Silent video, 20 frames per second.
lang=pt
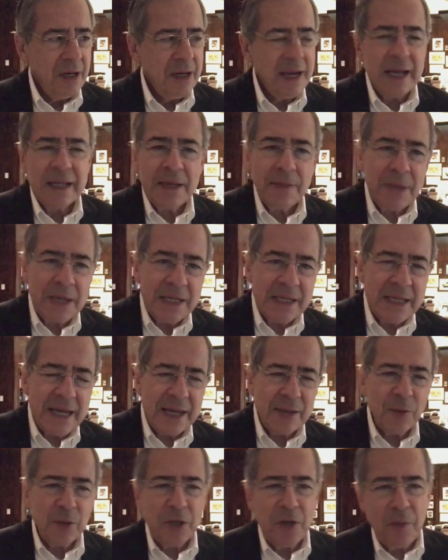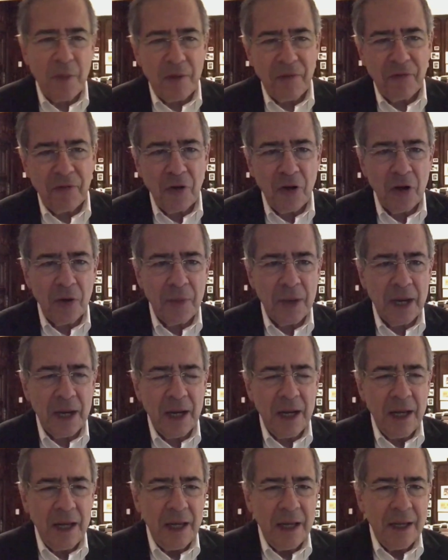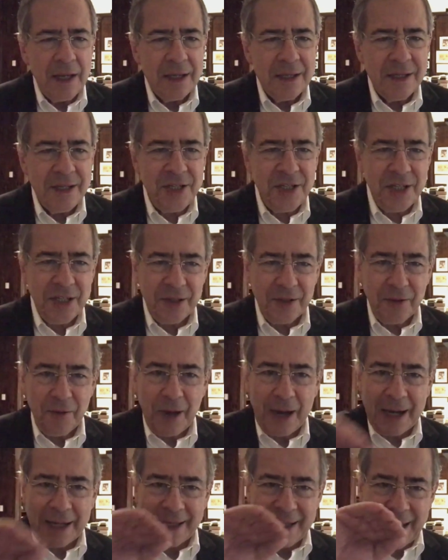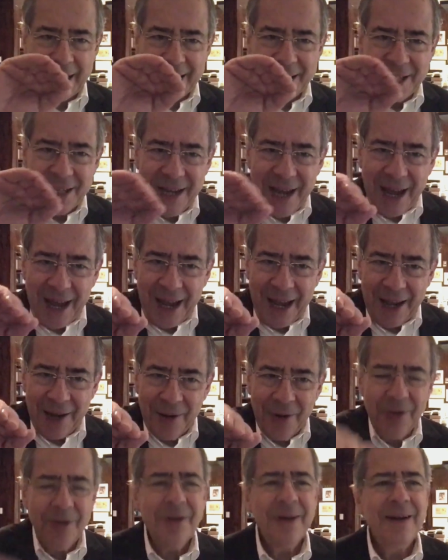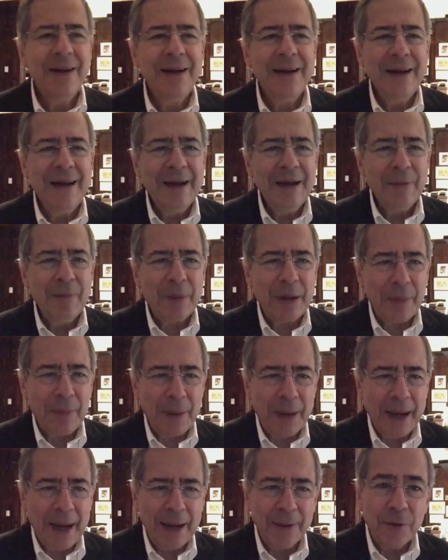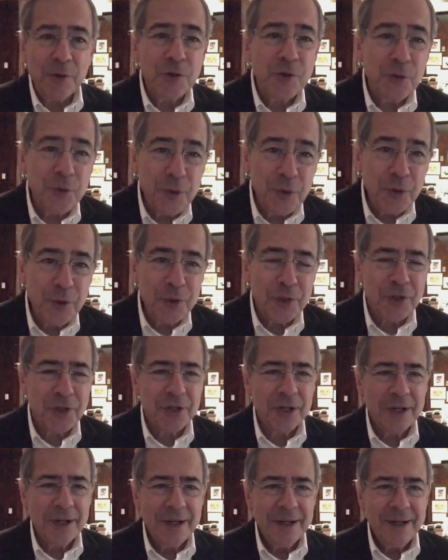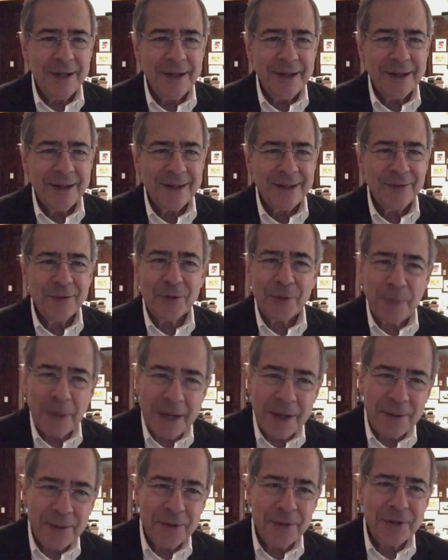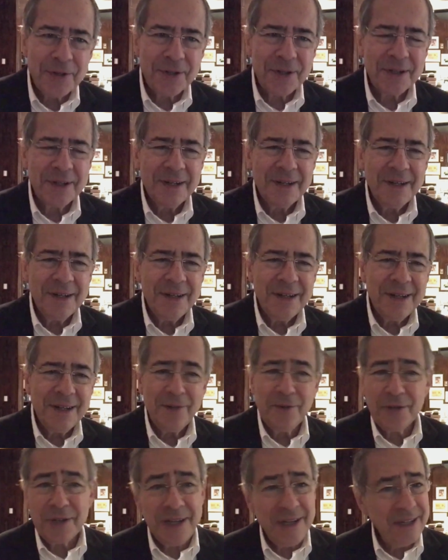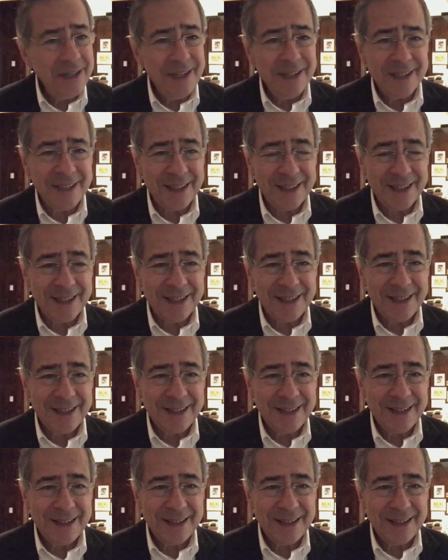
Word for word: nada mais é do que uma forma de guardar dinheiro para pagar os juros dos bancos e dos rentistas.